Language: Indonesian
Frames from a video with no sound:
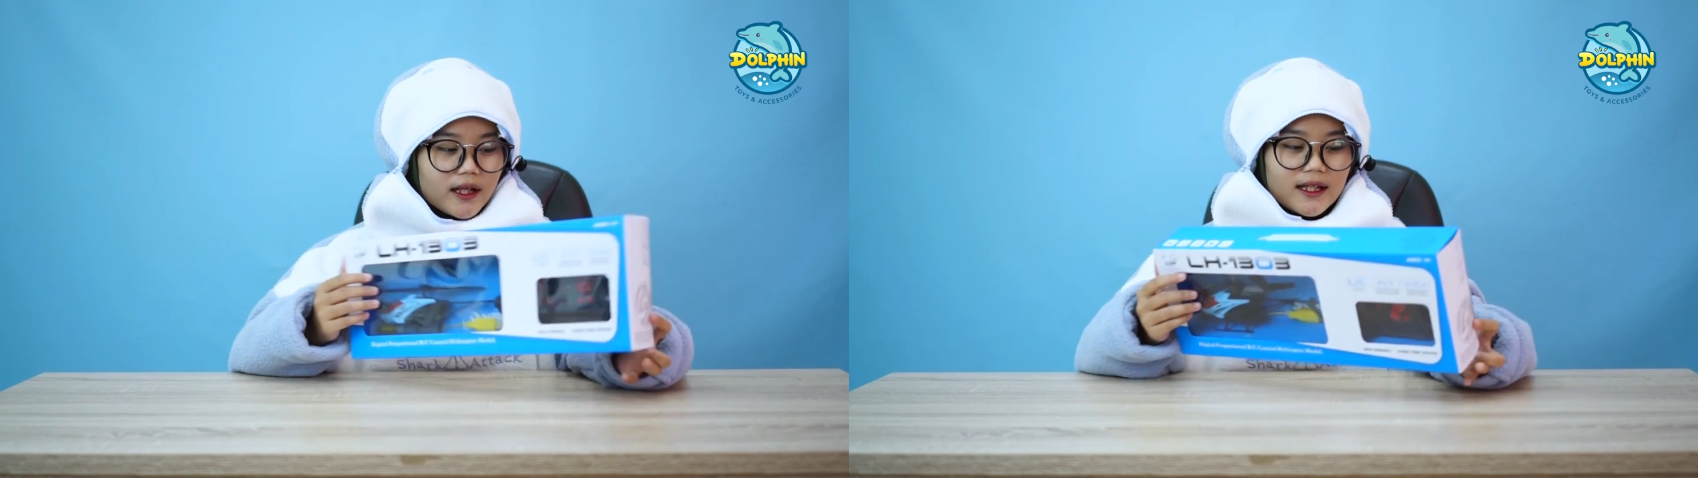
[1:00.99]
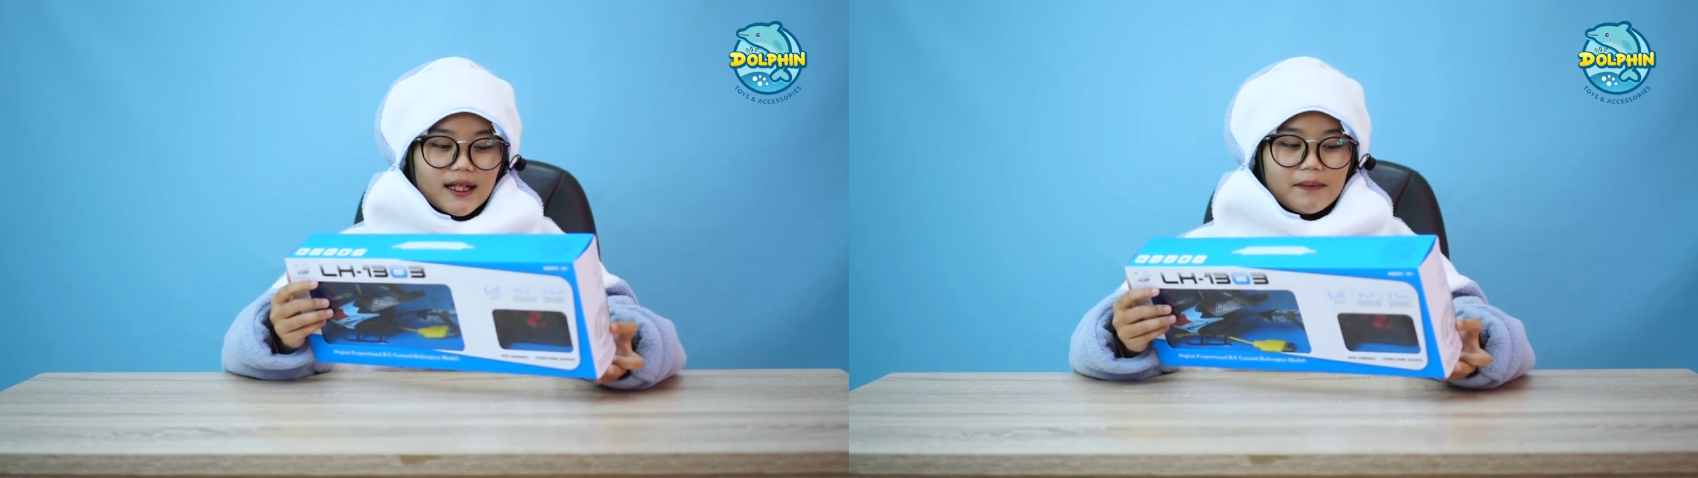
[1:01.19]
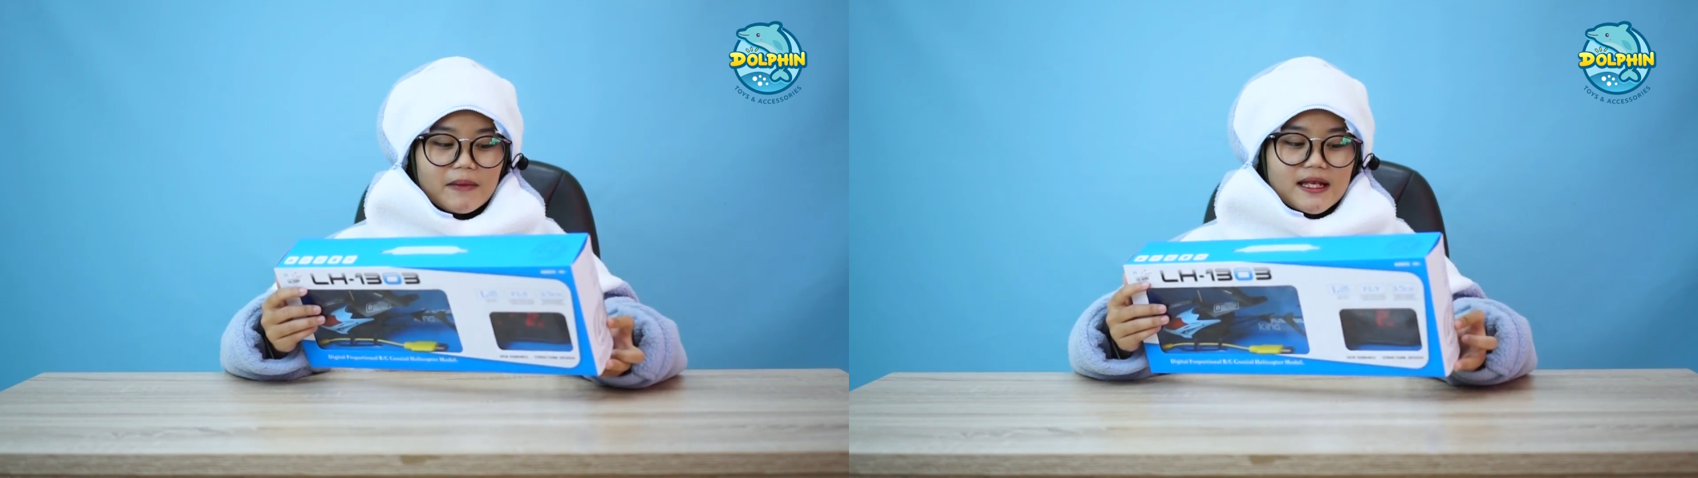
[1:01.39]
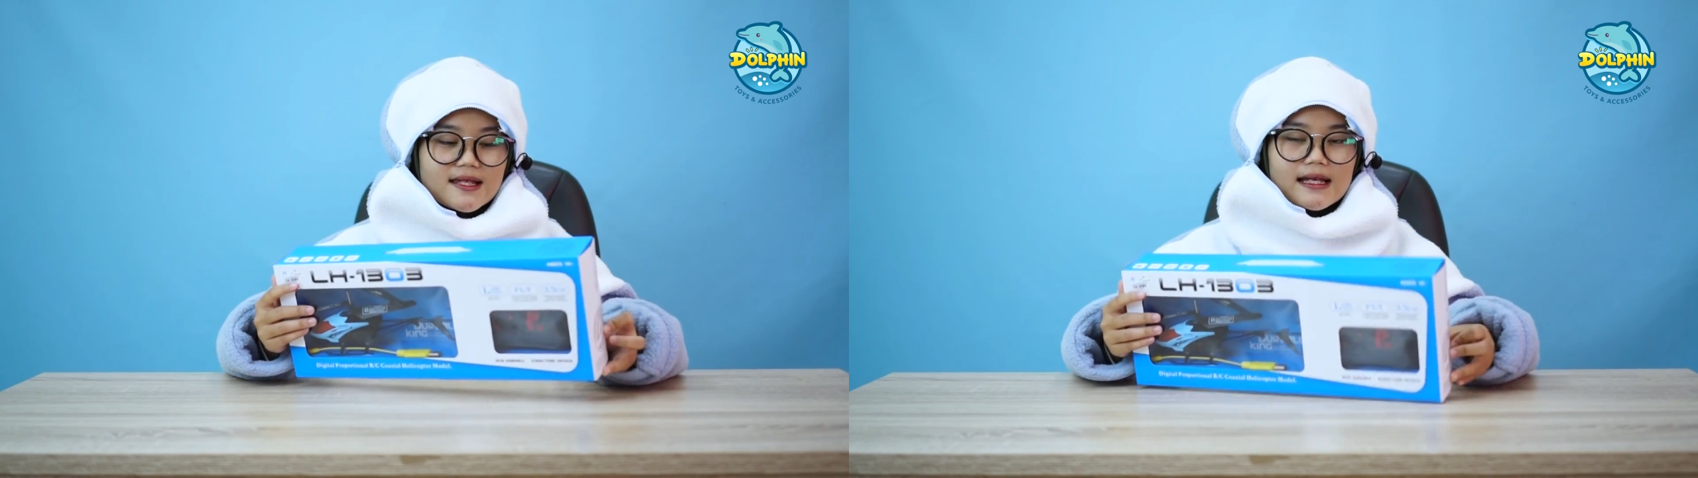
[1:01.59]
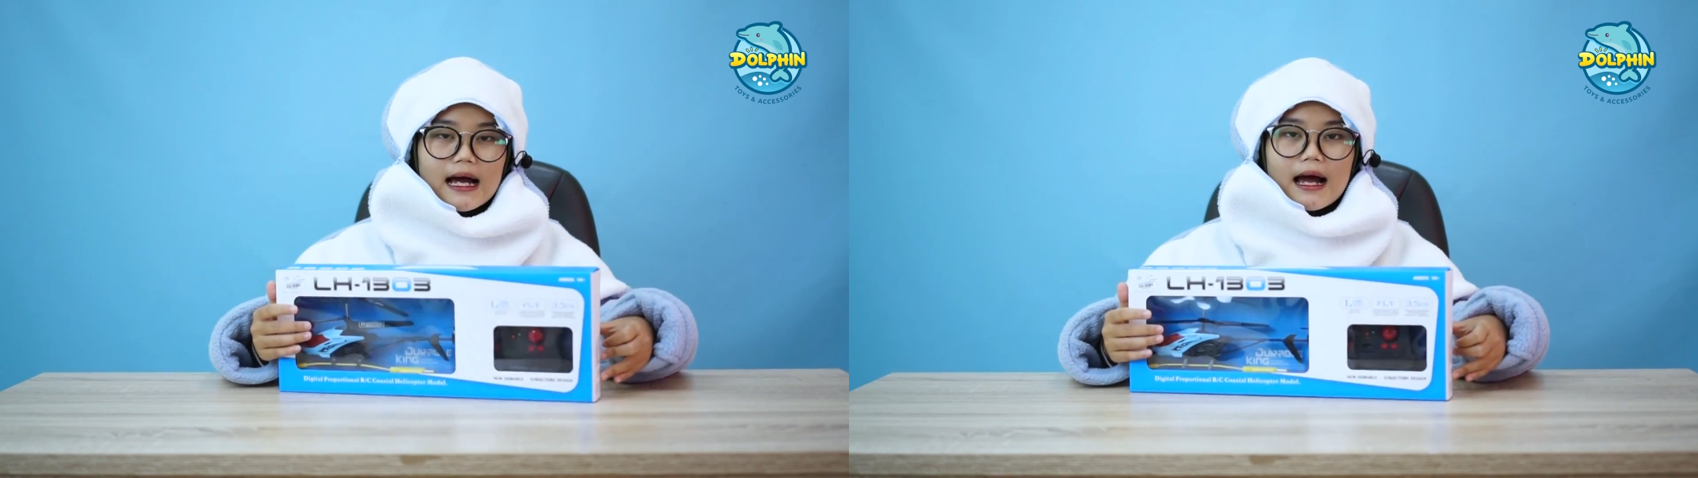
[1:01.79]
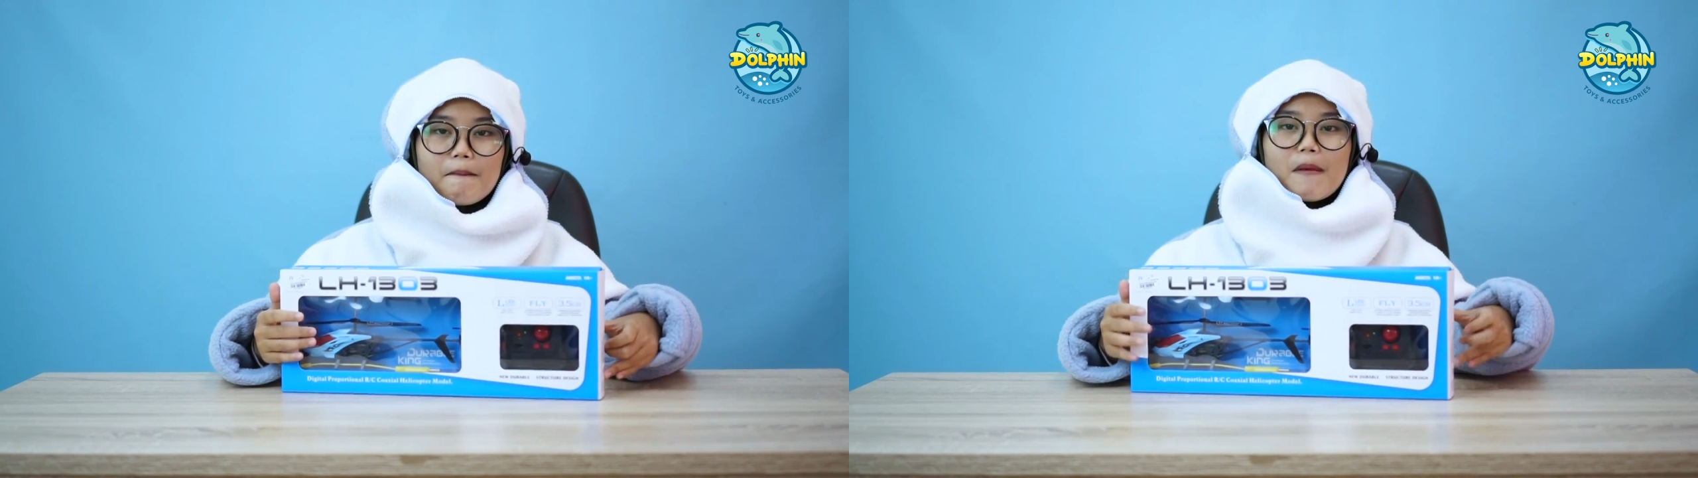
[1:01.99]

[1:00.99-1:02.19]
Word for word: ini bisa